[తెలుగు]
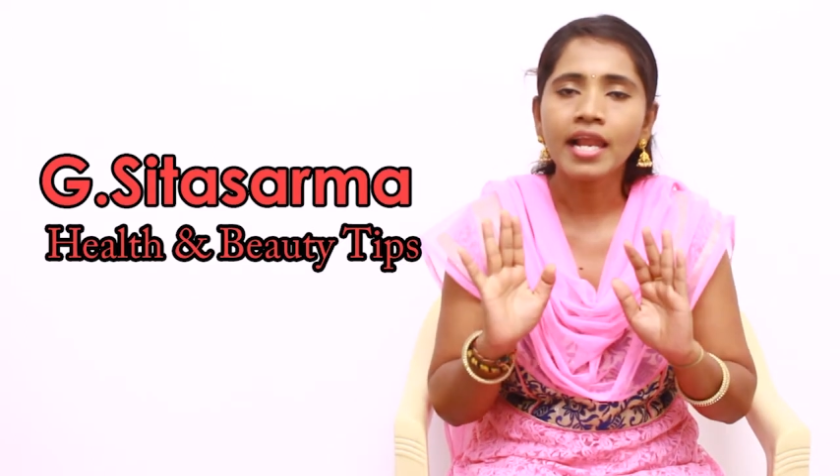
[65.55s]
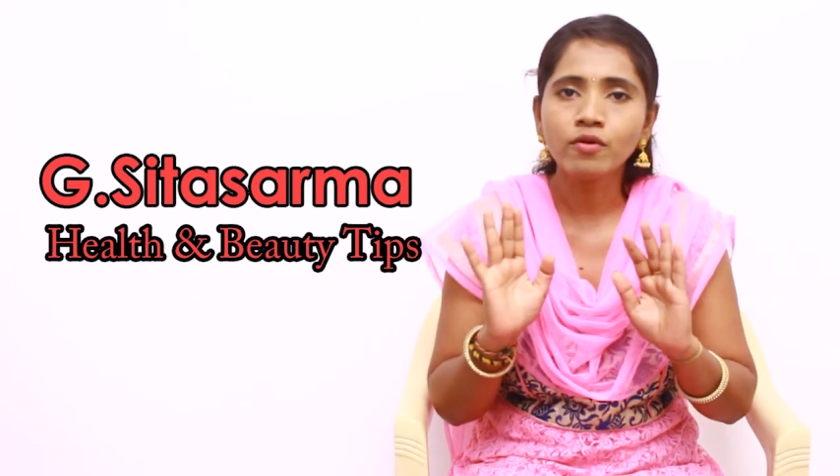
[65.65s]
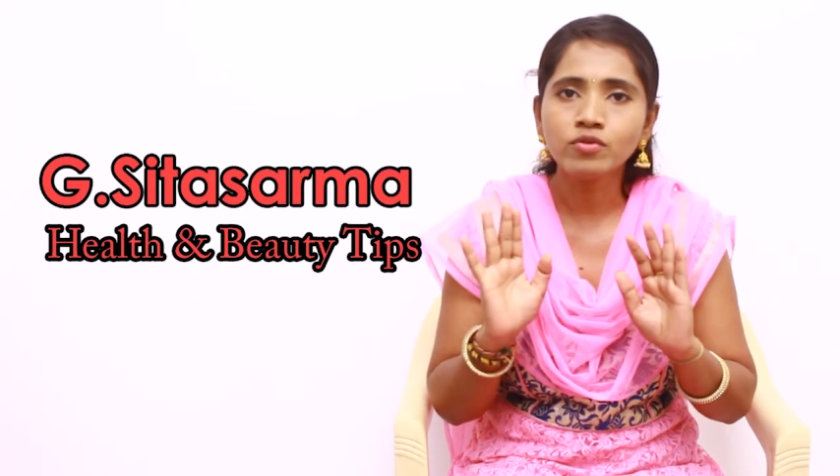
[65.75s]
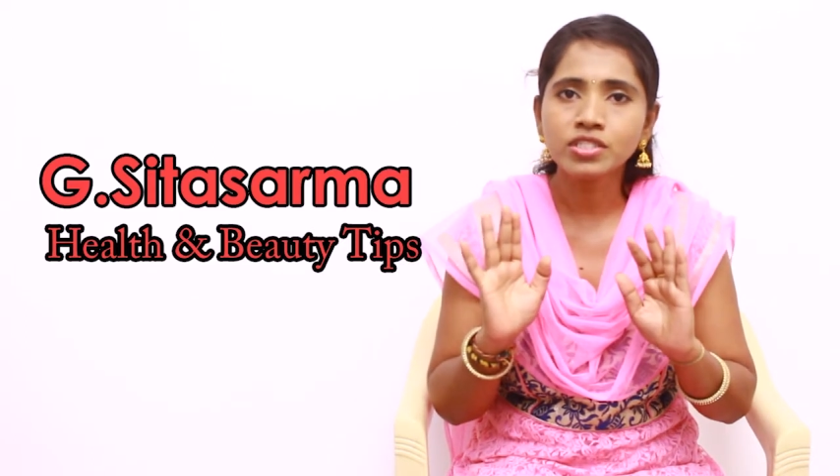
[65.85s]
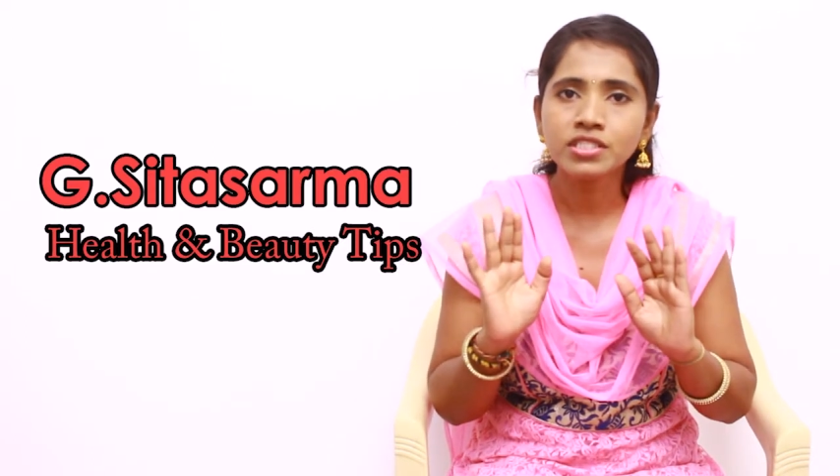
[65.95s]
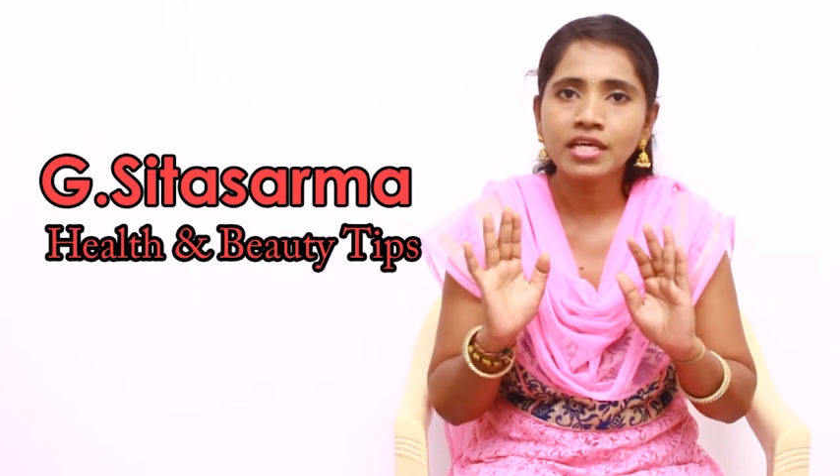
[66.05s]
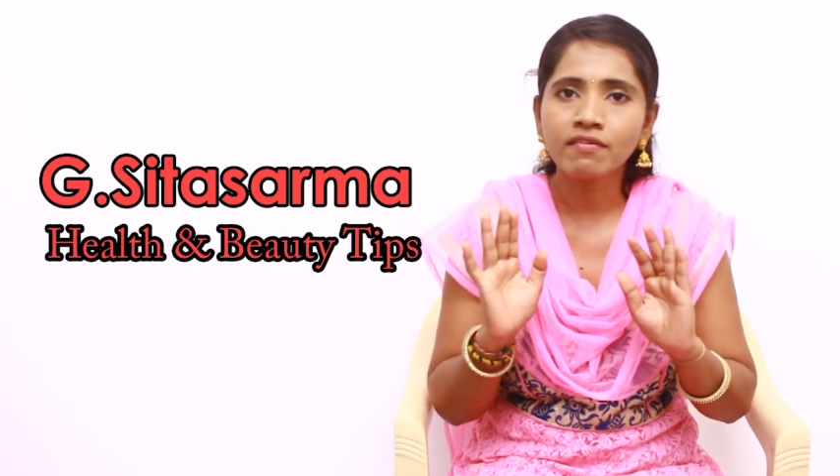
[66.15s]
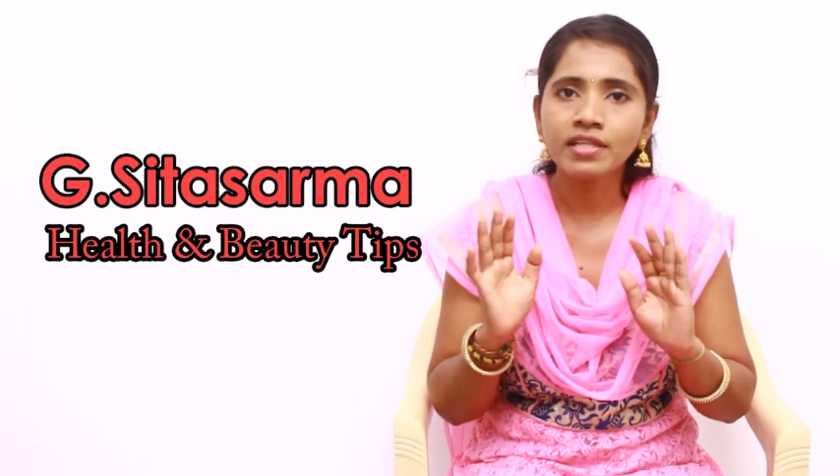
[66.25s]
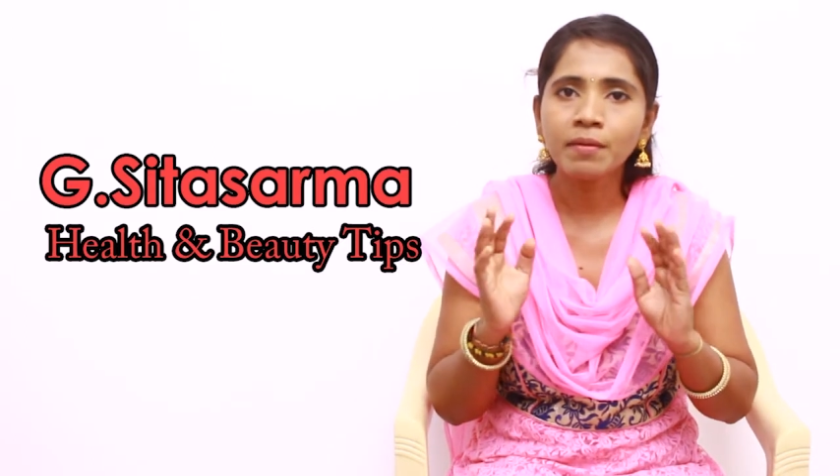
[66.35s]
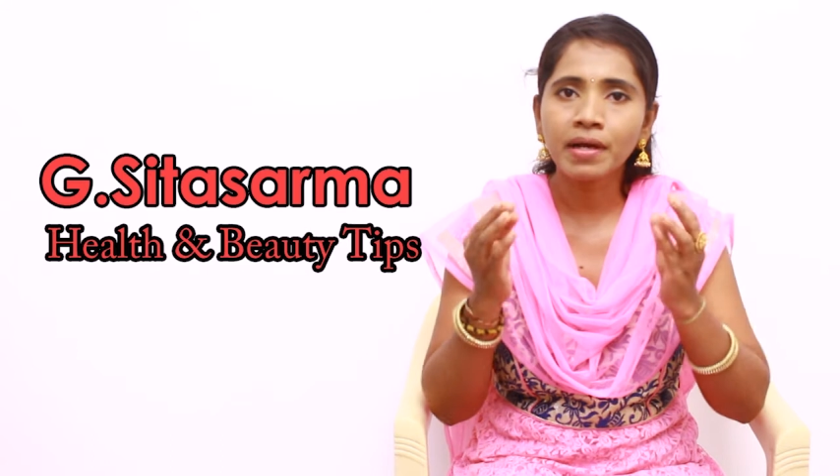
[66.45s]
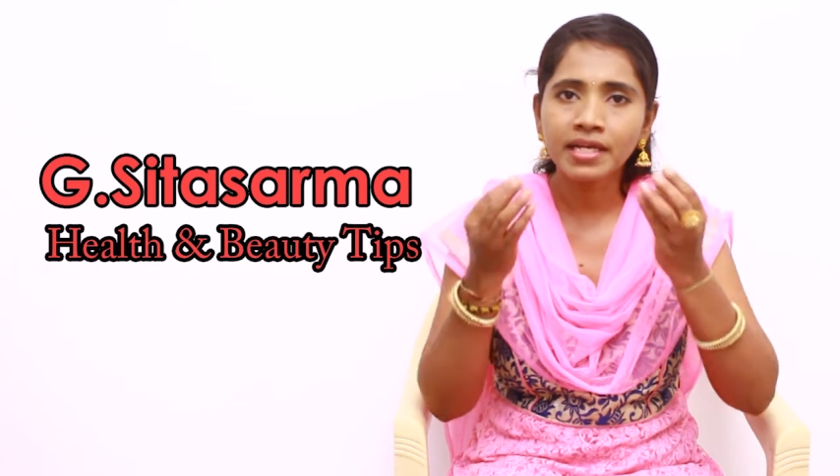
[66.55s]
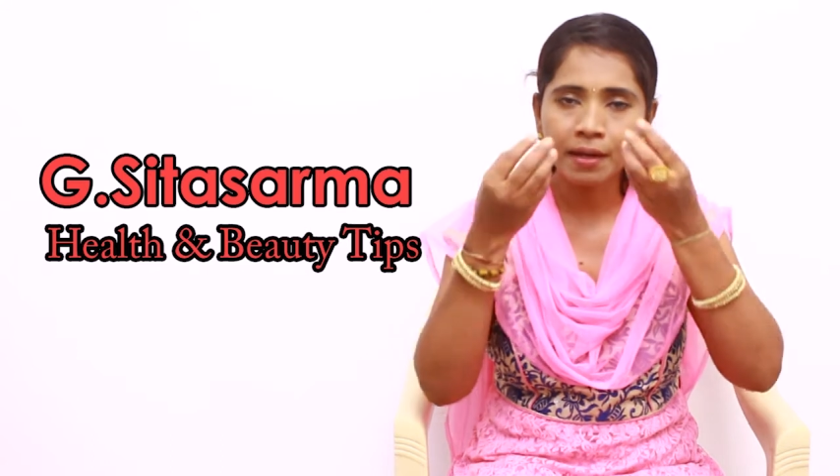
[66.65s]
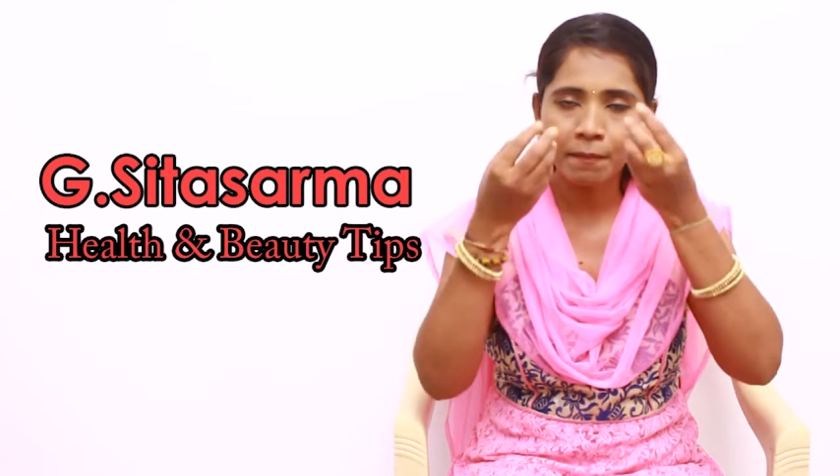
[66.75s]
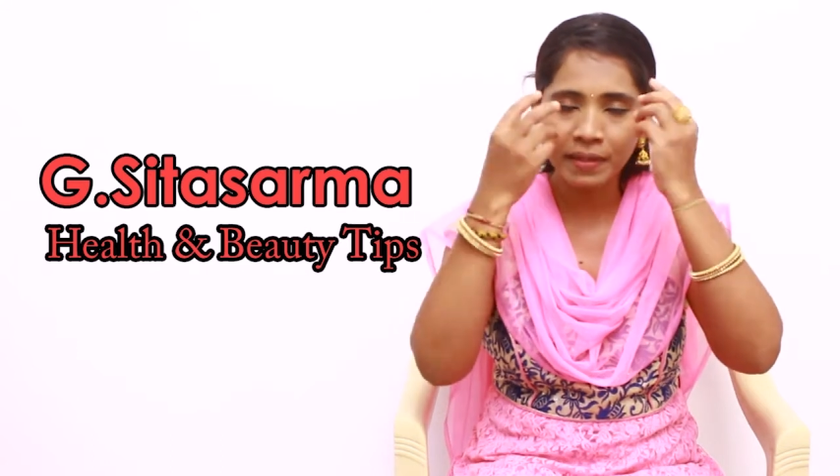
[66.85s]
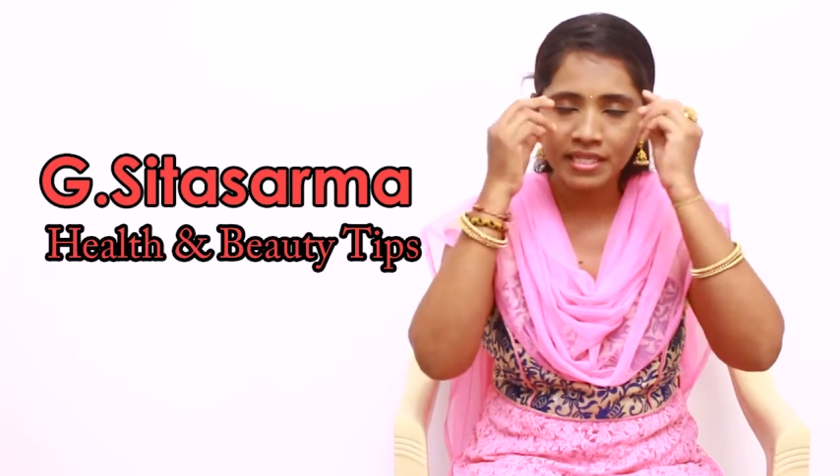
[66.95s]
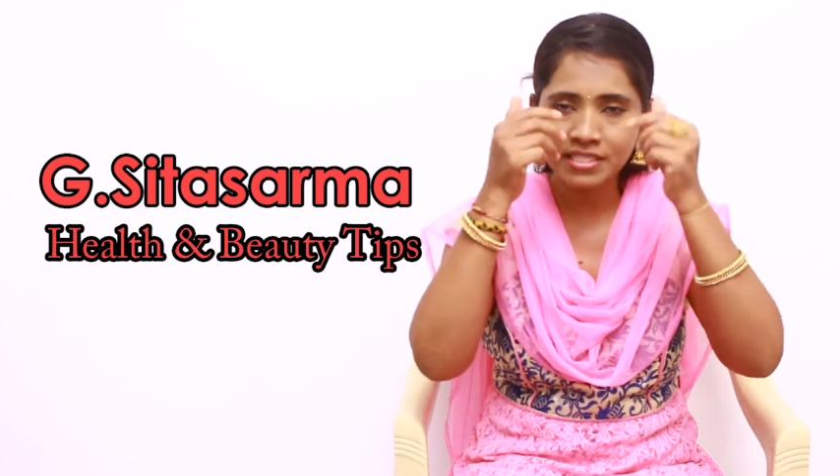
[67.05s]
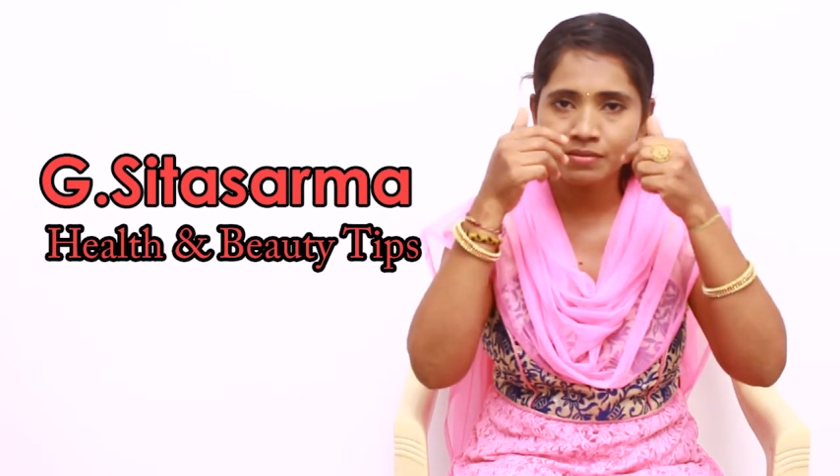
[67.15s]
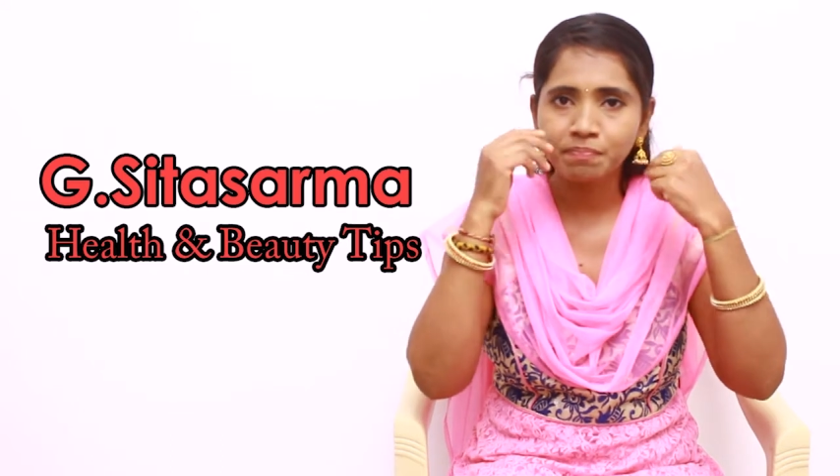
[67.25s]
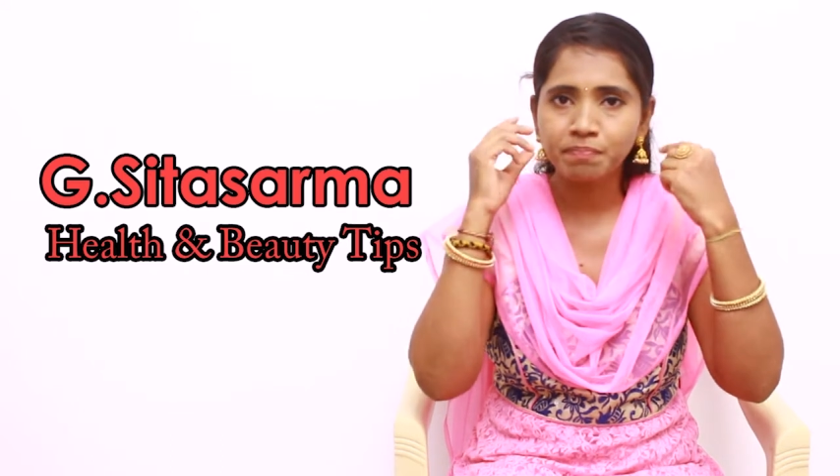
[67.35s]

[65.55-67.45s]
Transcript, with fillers: అలా ఉంచిన తర్వాత మళ్ళీ ఆ ప్లేస్